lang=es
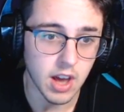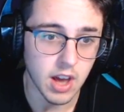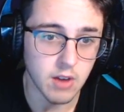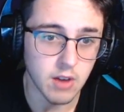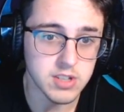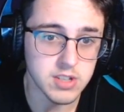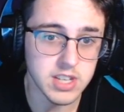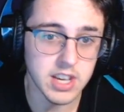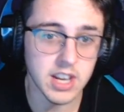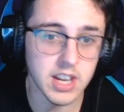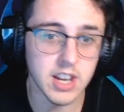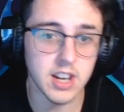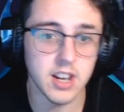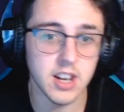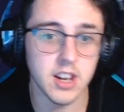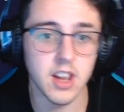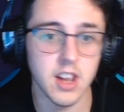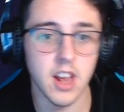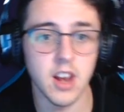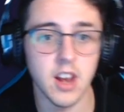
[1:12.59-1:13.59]
Aún sigue
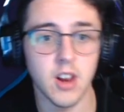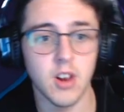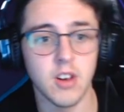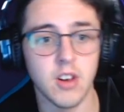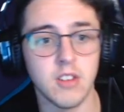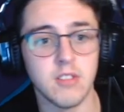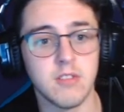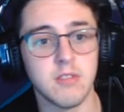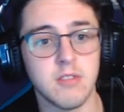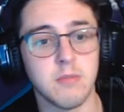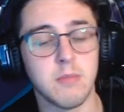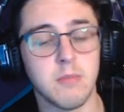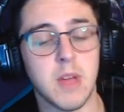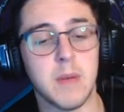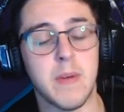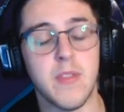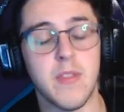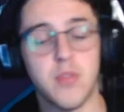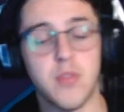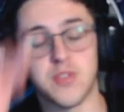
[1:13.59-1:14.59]
el,
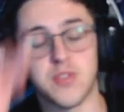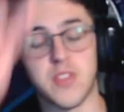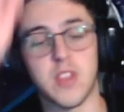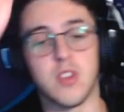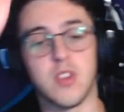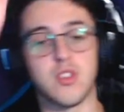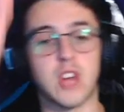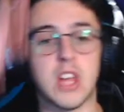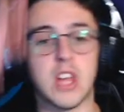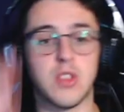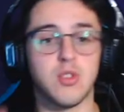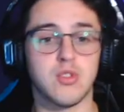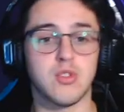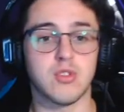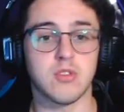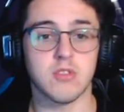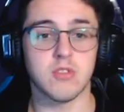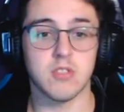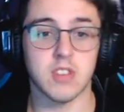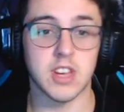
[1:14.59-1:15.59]
evento este de los
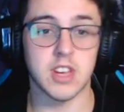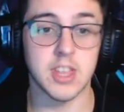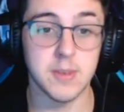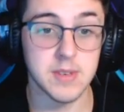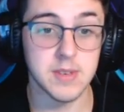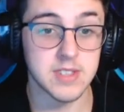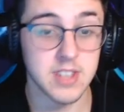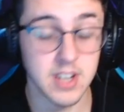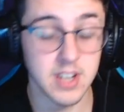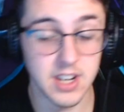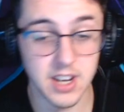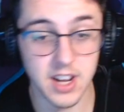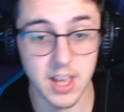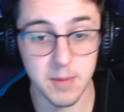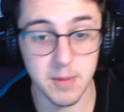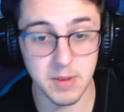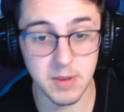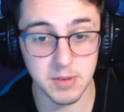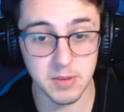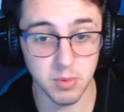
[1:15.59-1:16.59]
gatos, que debe ser el
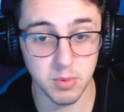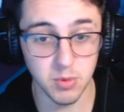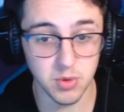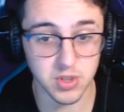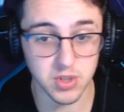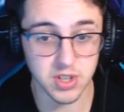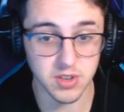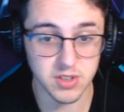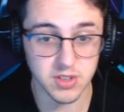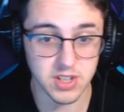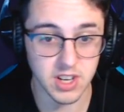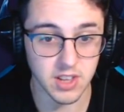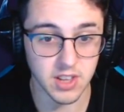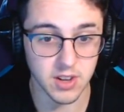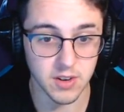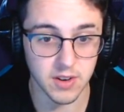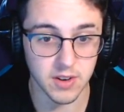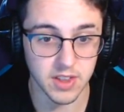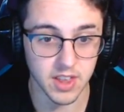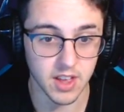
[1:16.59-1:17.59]
que más puntos he
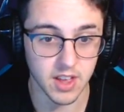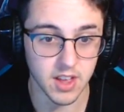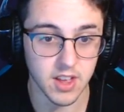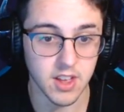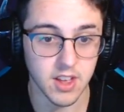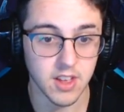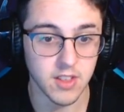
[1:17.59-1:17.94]
conseguido, la verdad.